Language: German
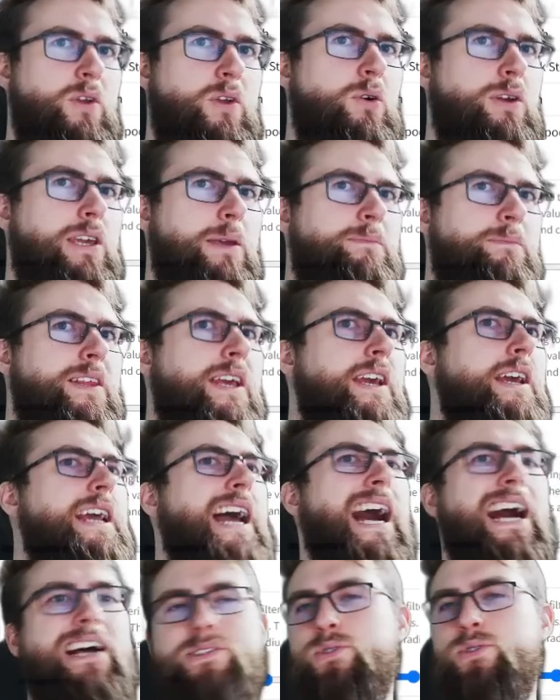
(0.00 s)
Okay,
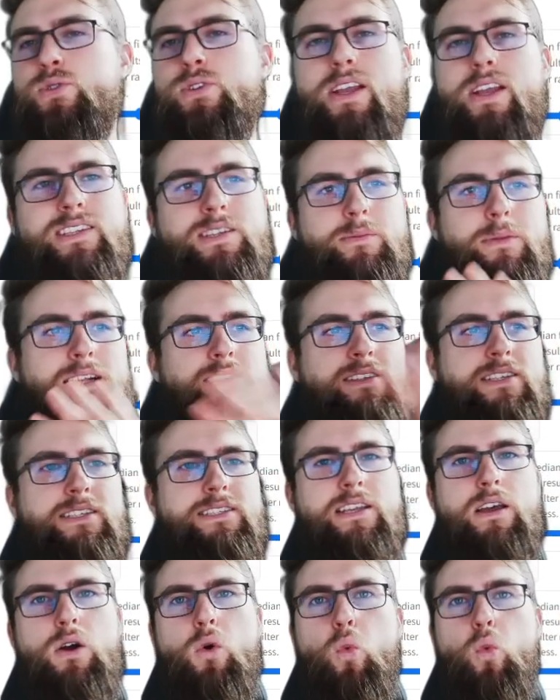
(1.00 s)
also zunächst einmal
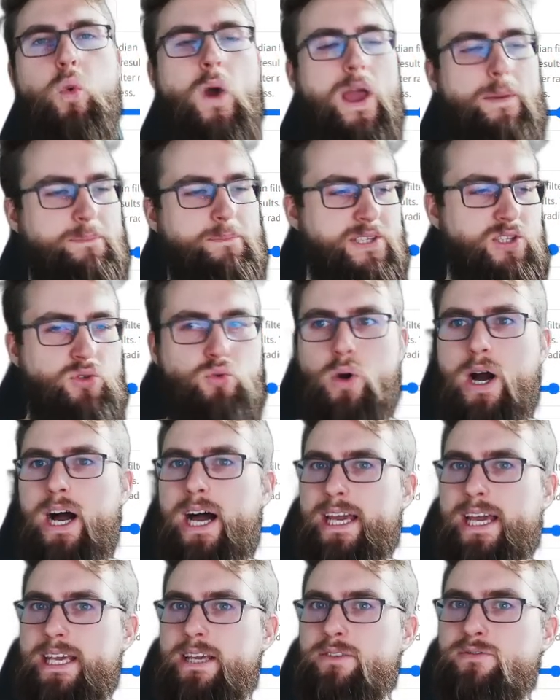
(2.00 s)
diese Web
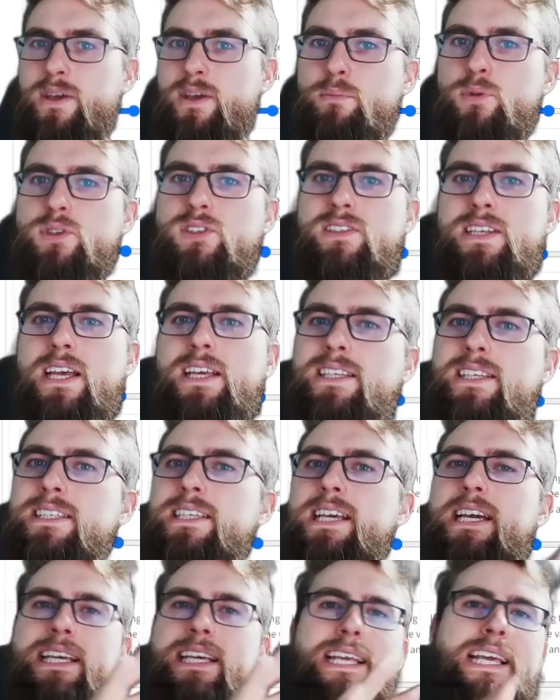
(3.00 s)
UI. Wir müssen ja
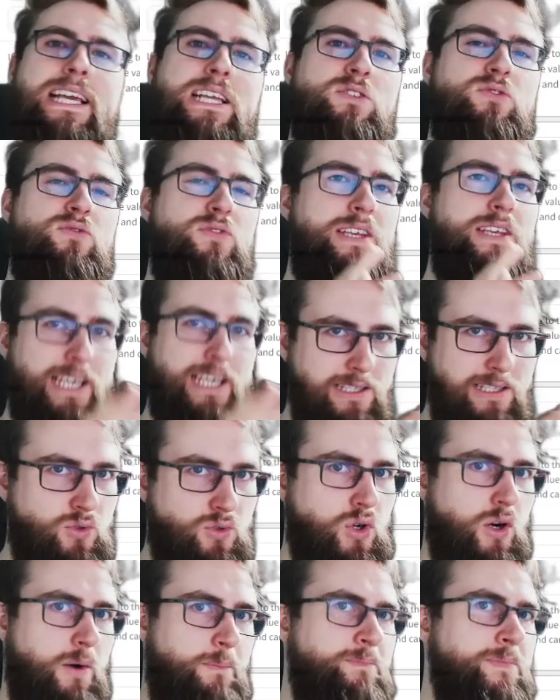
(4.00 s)
hier irgendwie
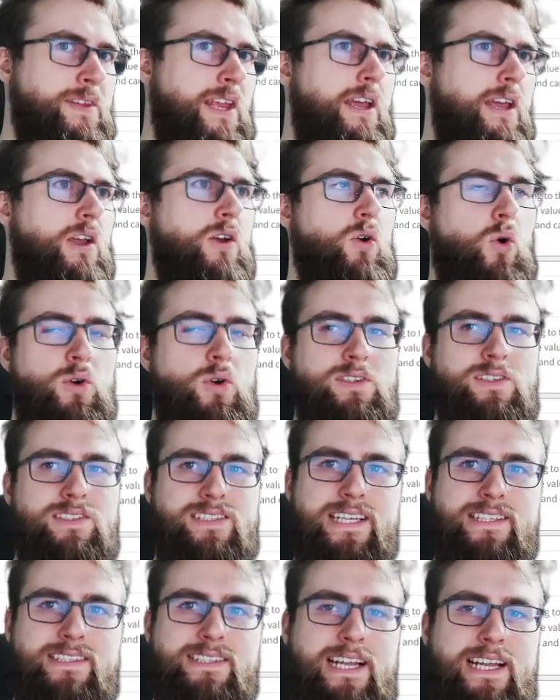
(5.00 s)
hinkommen und
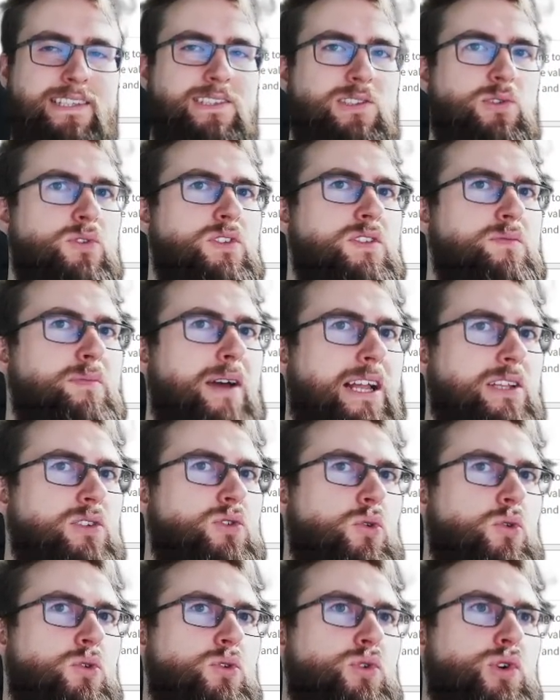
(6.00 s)
das Ganze uns mal
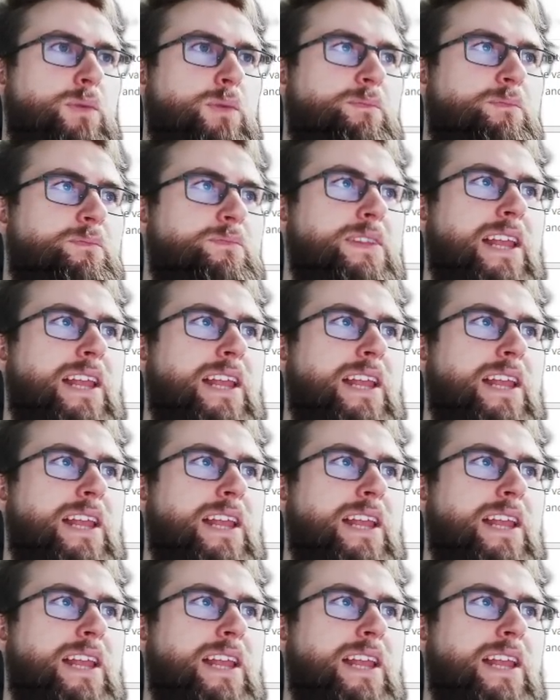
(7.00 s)
angucken können.